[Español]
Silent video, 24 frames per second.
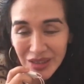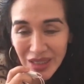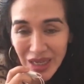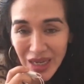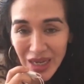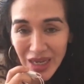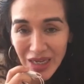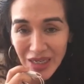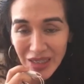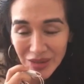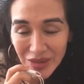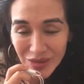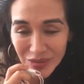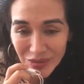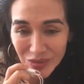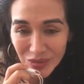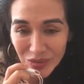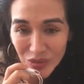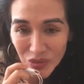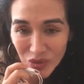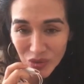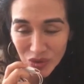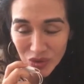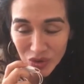hay
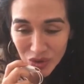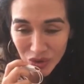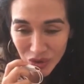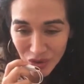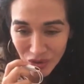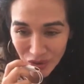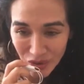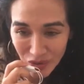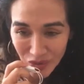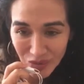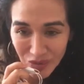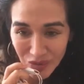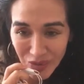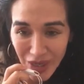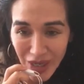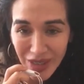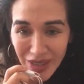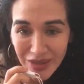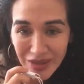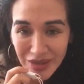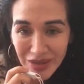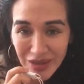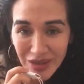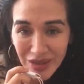mucho
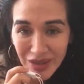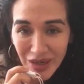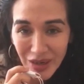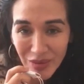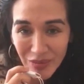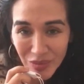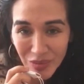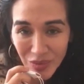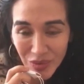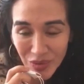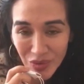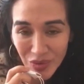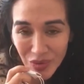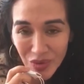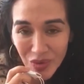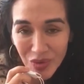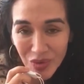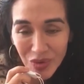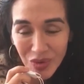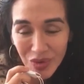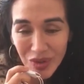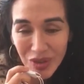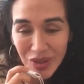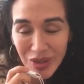más
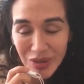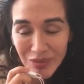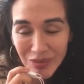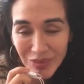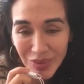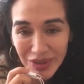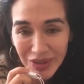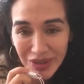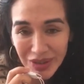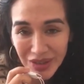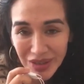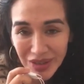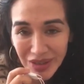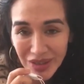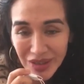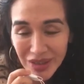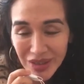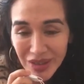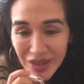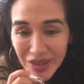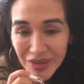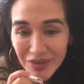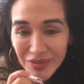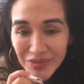rapor,
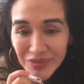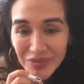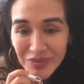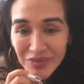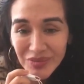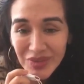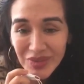empatía,